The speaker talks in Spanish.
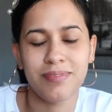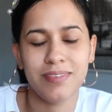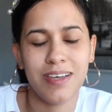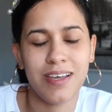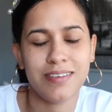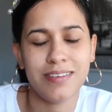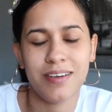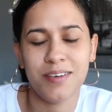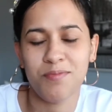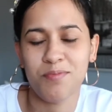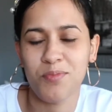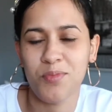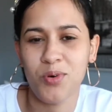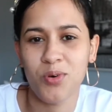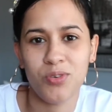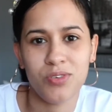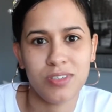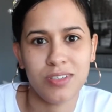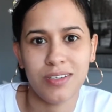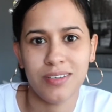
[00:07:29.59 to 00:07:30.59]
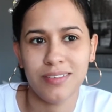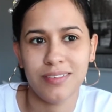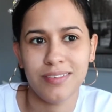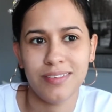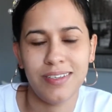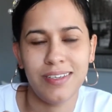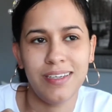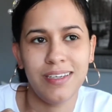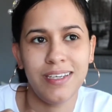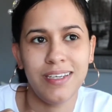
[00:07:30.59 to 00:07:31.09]
es hermosa
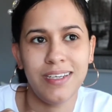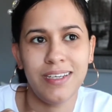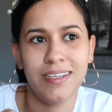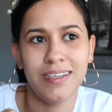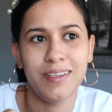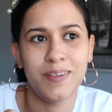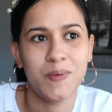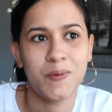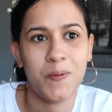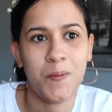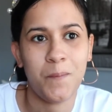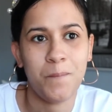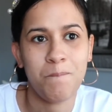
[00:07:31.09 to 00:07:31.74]
y,